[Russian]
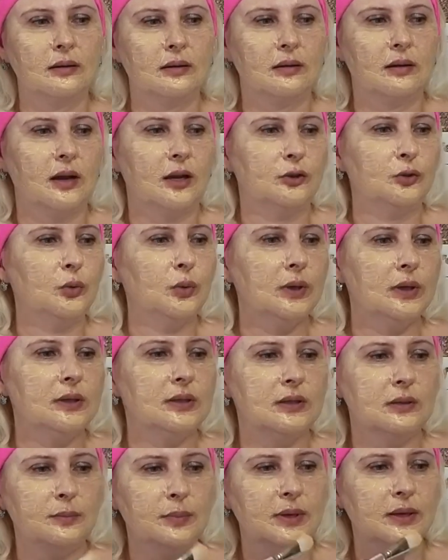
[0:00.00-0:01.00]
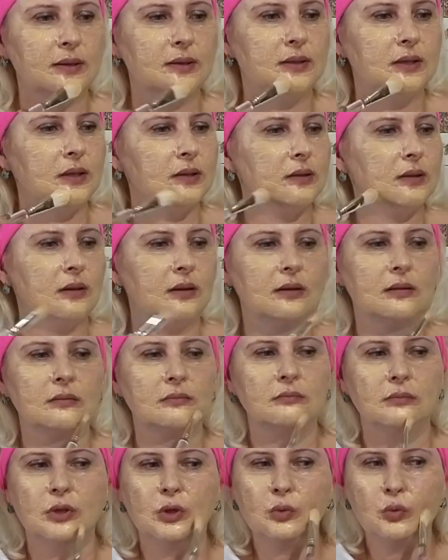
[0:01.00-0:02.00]
который тебе где-то
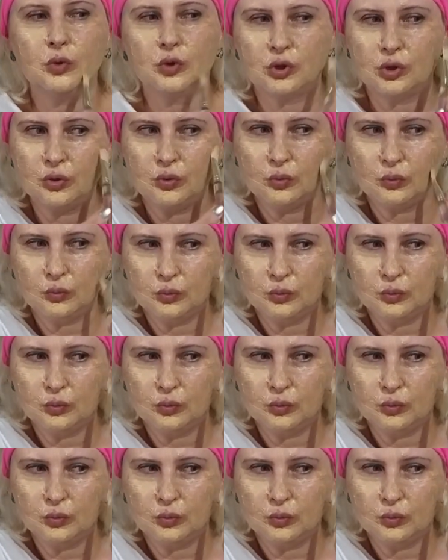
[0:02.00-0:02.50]
не очень